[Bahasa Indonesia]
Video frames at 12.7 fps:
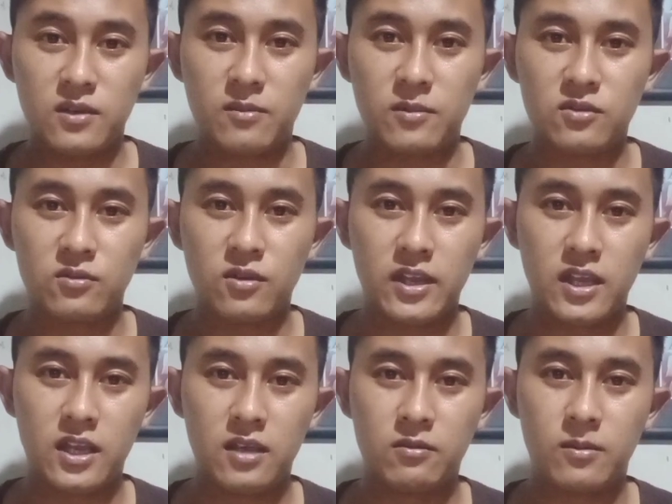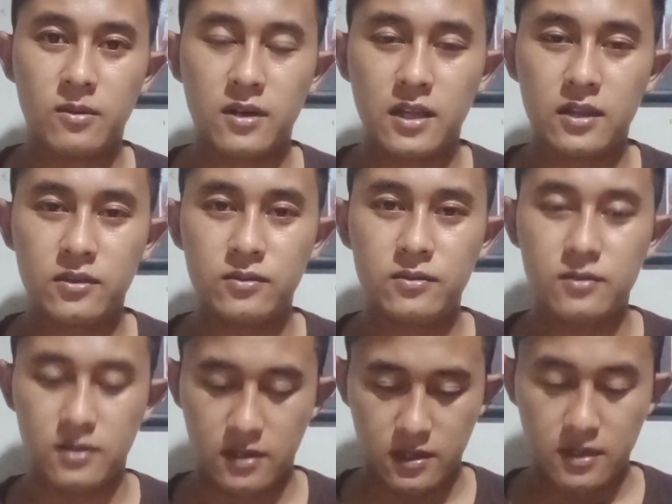warahmatullahi wabarakatuh
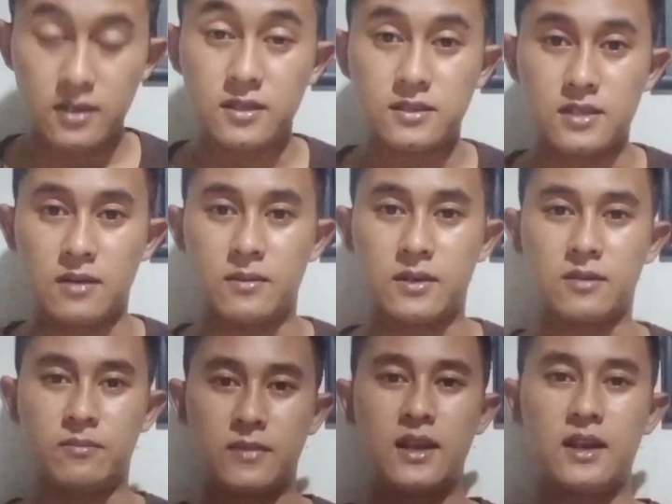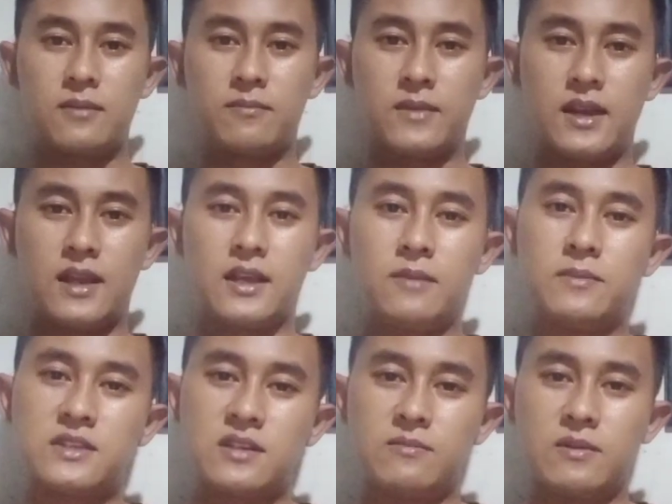Sahabat kembar kembali lagi
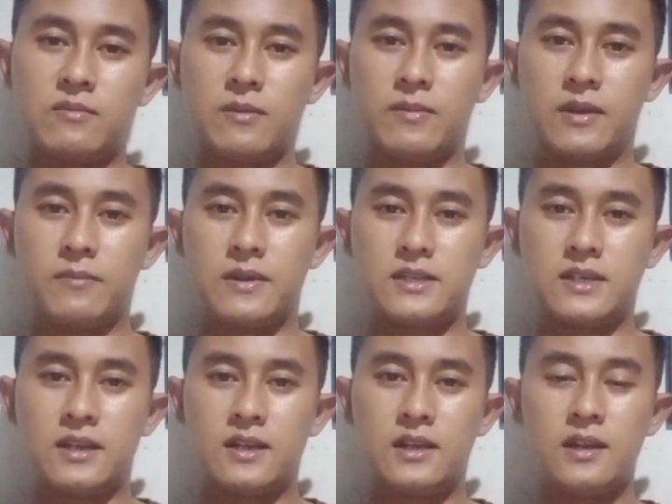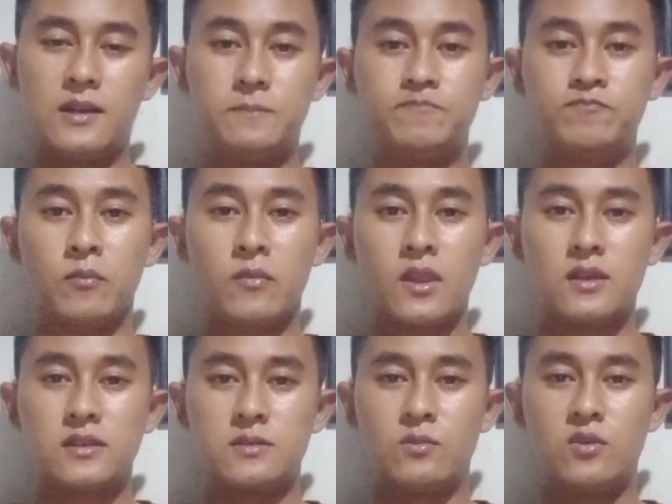bersama Papi Kembar Channel
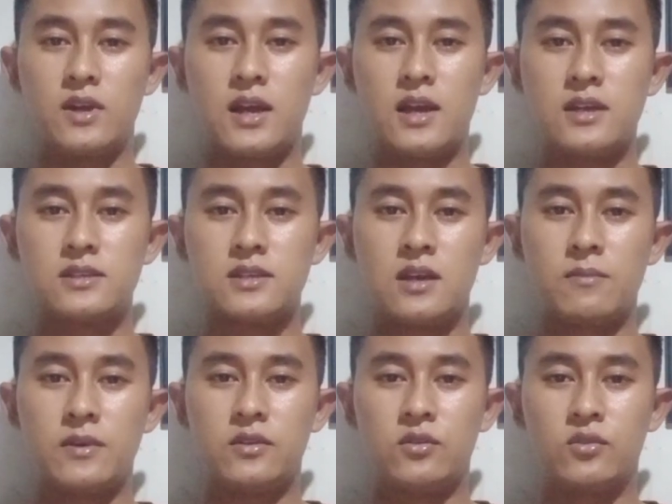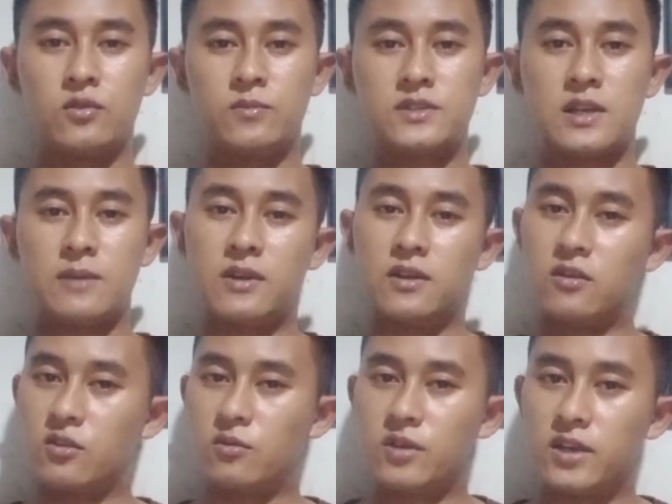Semoga sahabat youtube, sahabat
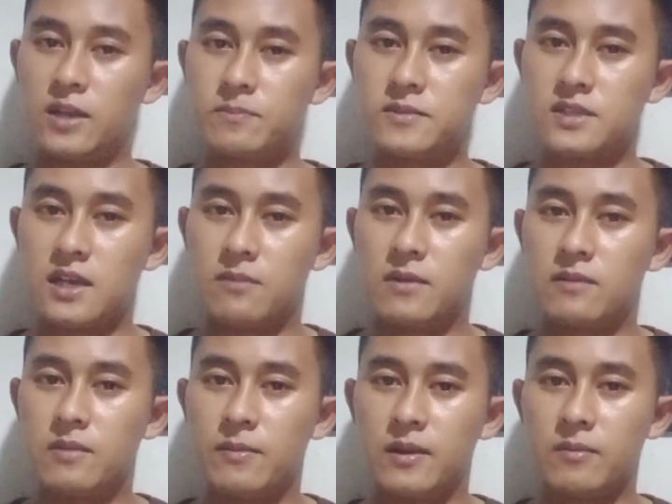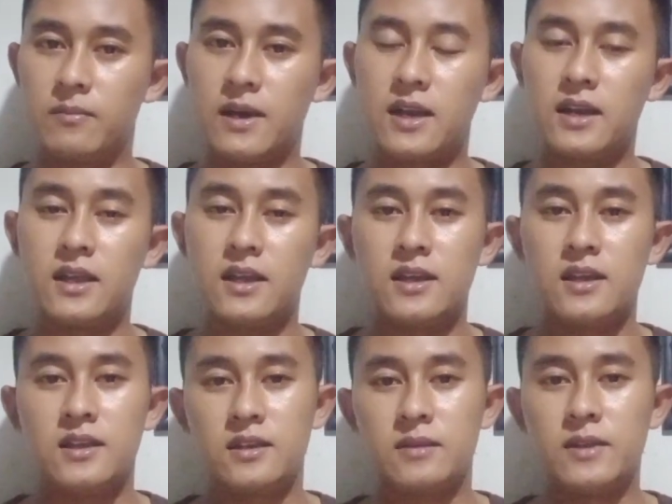otomotif, sahabat Papi Kembar
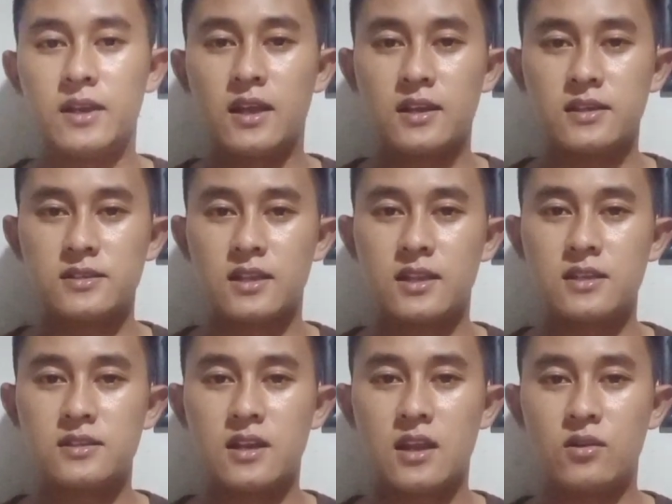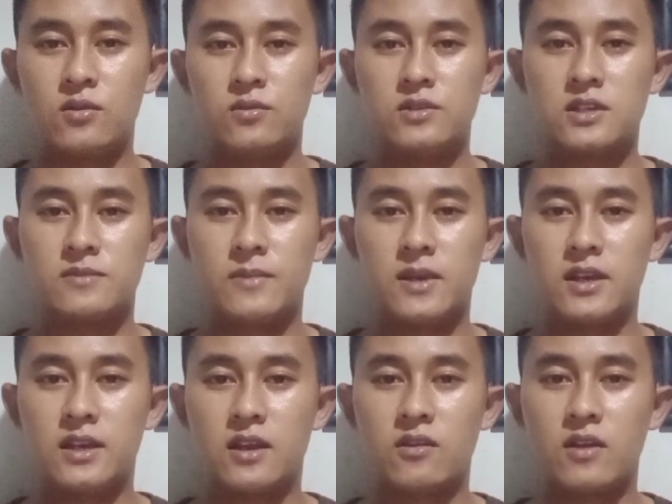Diberikan kesehatan selalu,
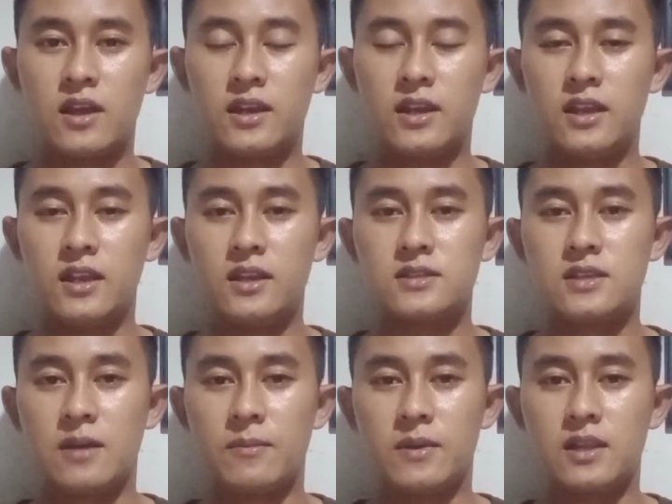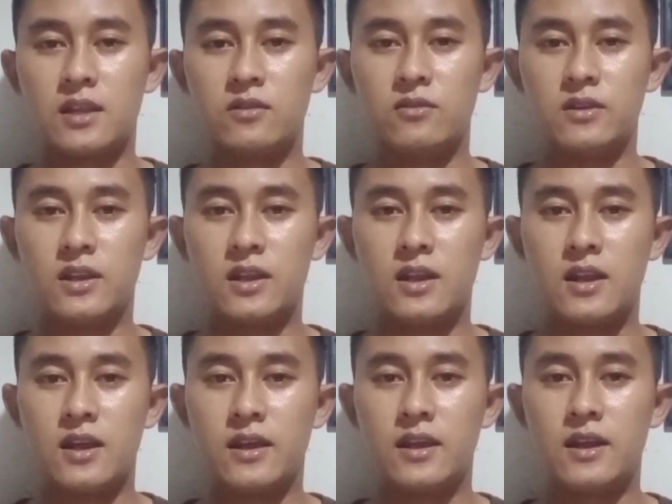jasmani dan rohani, selamatan dunia dan
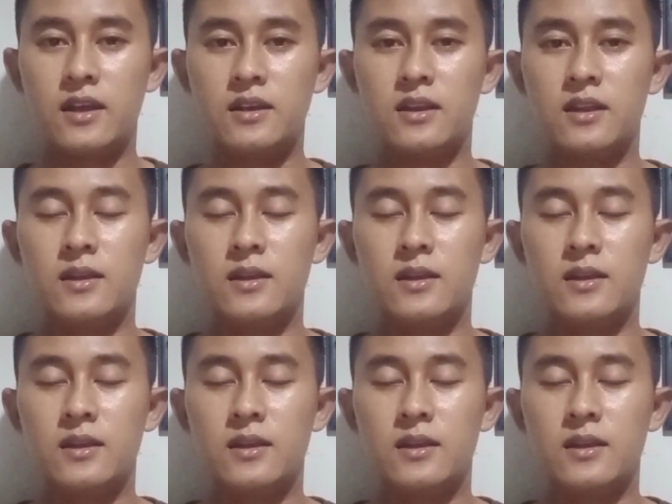akhirat